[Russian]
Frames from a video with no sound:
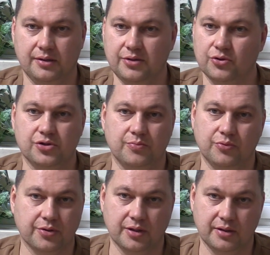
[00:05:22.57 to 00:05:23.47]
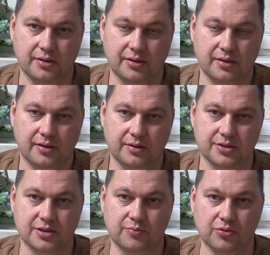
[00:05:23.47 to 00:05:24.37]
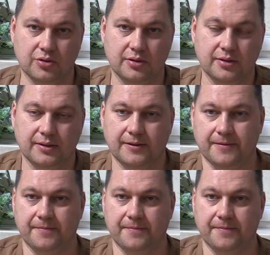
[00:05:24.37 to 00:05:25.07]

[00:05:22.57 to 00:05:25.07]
не очень поняли до сих пор.